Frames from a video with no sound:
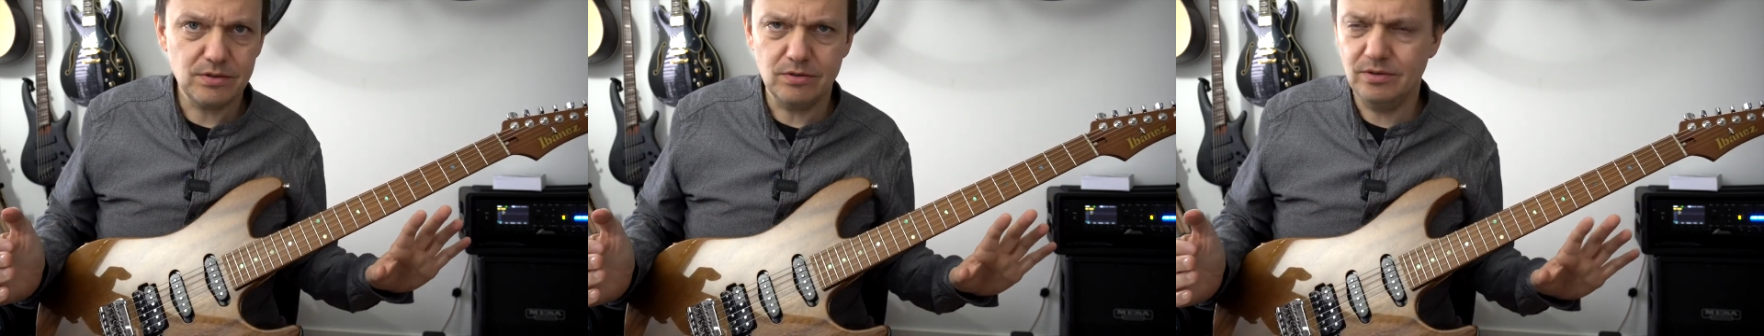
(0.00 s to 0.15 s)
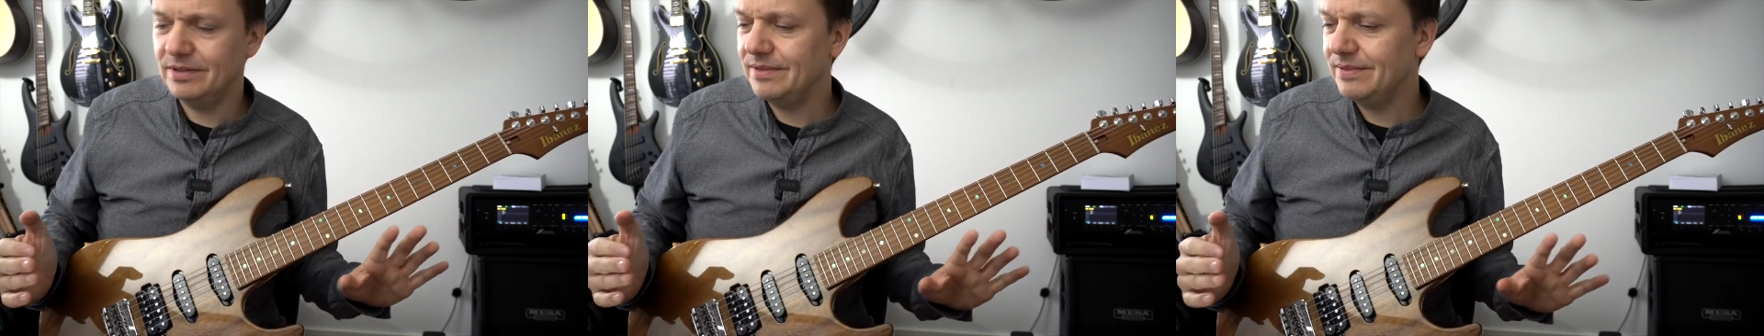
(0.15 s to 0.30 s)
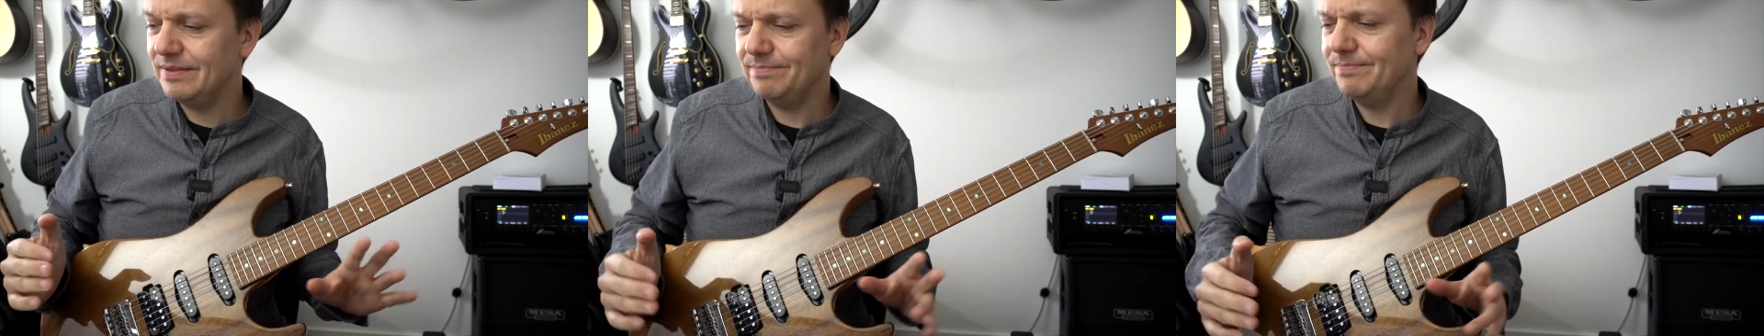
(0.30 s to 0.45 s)

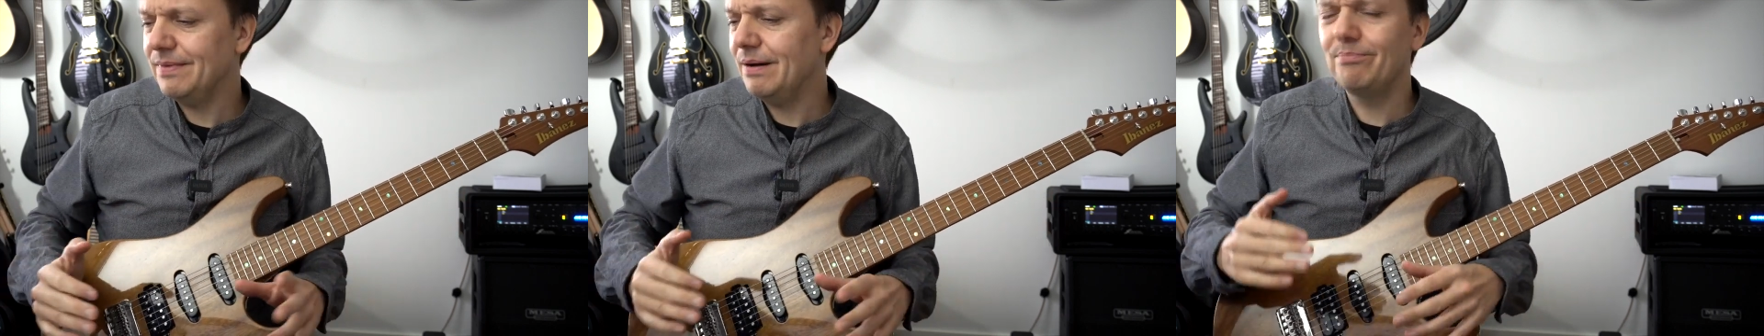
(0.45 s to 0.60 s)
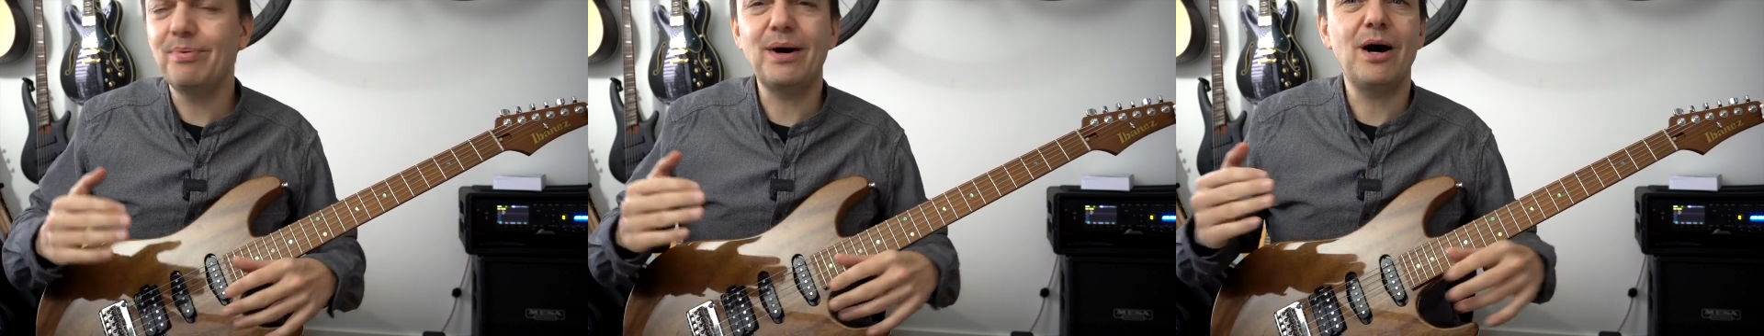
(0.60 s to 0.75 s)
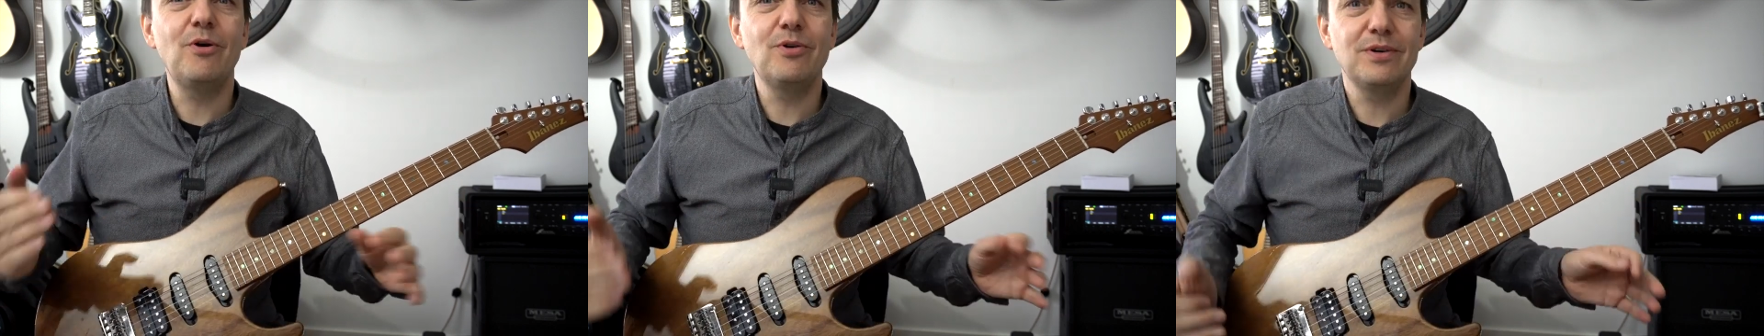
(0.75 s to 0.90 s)
und
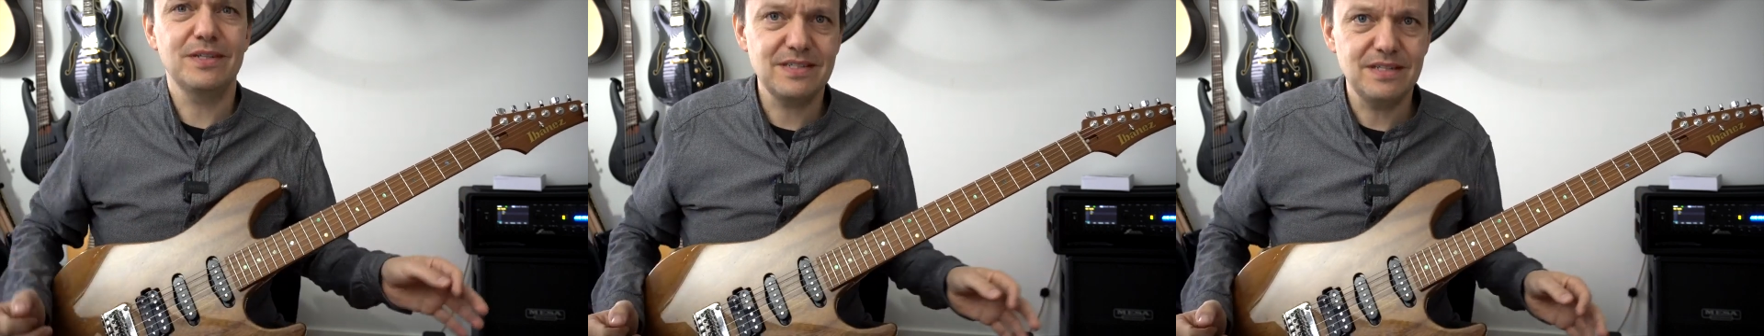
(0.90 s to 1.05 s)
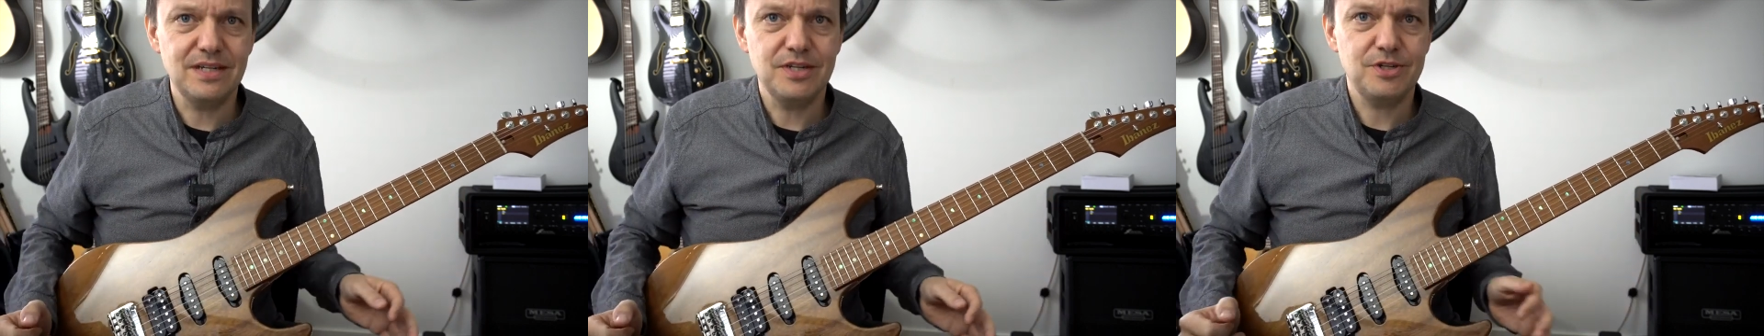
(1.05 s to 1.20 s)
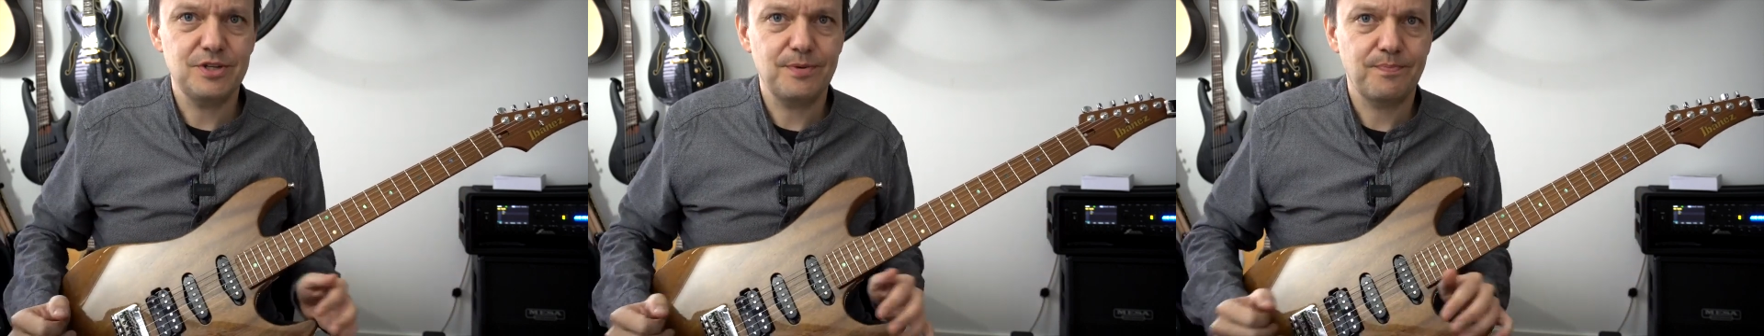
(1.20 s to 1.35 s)
man braucht es
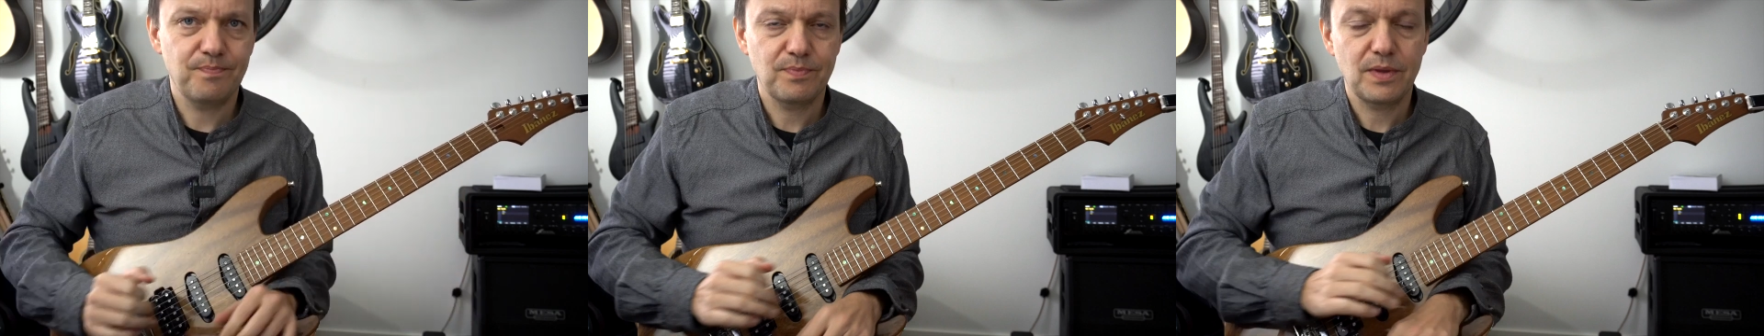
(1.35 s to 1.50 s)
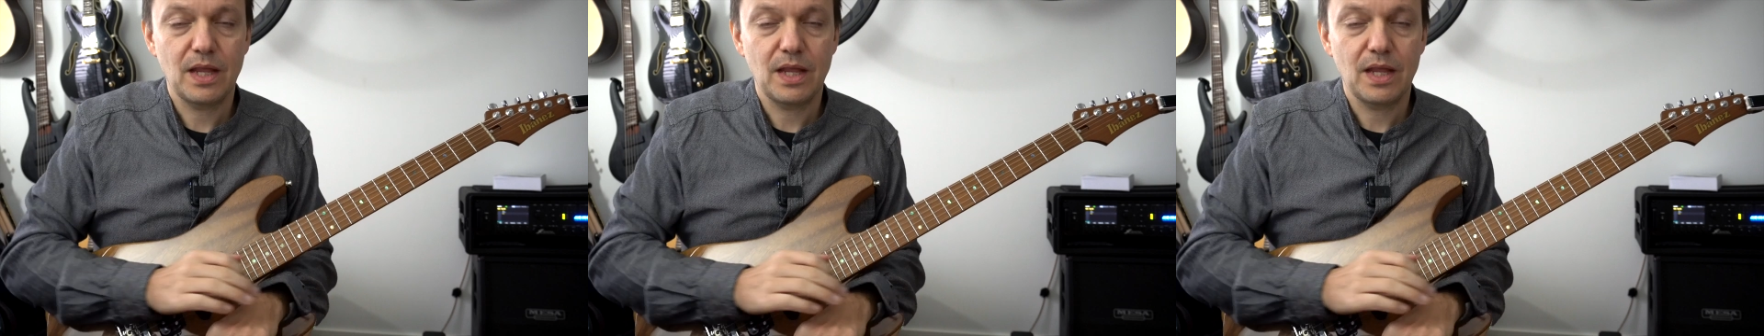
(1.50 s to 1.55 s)
nicht.